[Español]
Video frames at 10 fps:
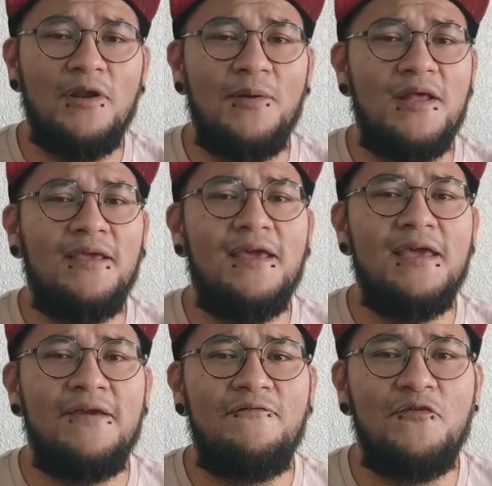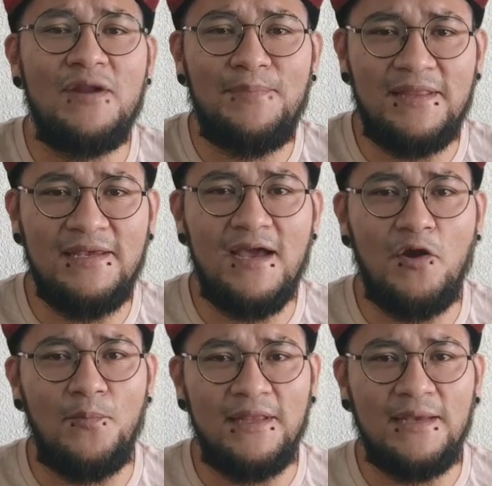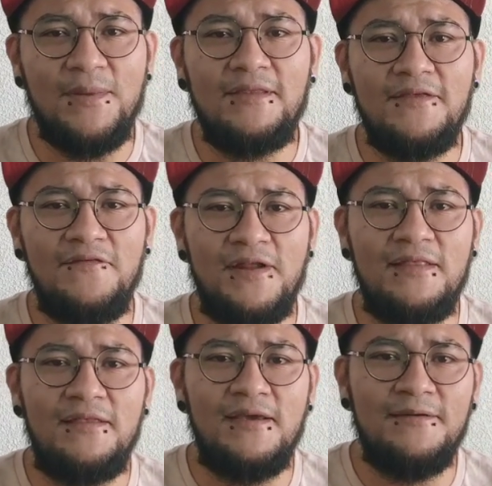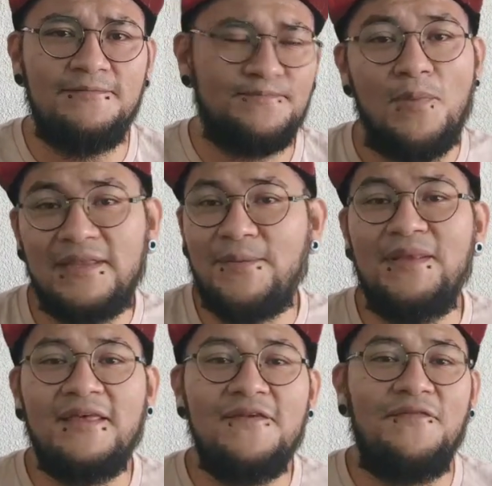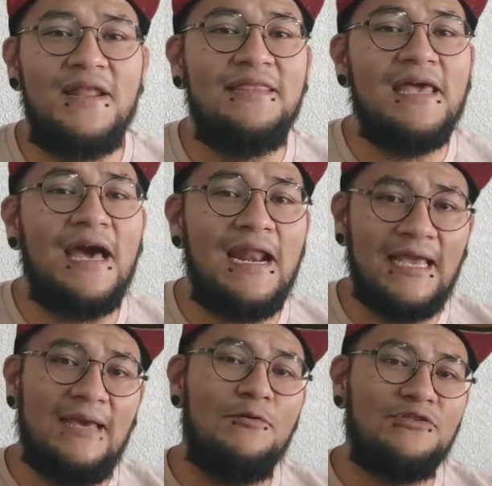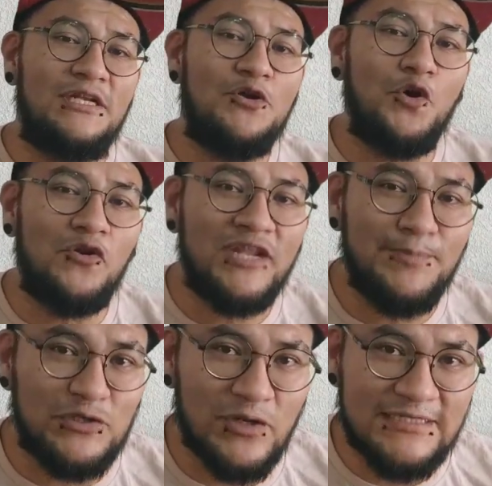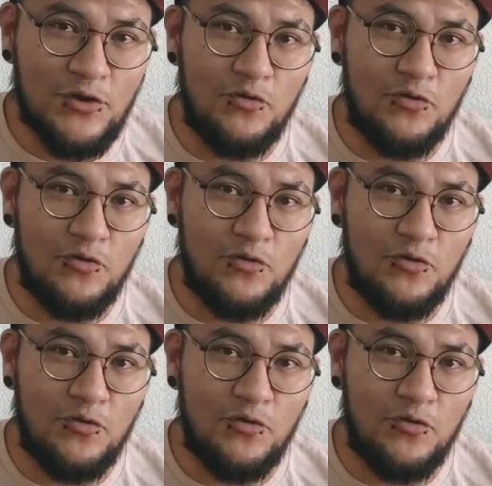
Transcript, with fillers: La verdad que fue una plática completamente diferente, completamente diferente a la que hemos tenido con otras personas que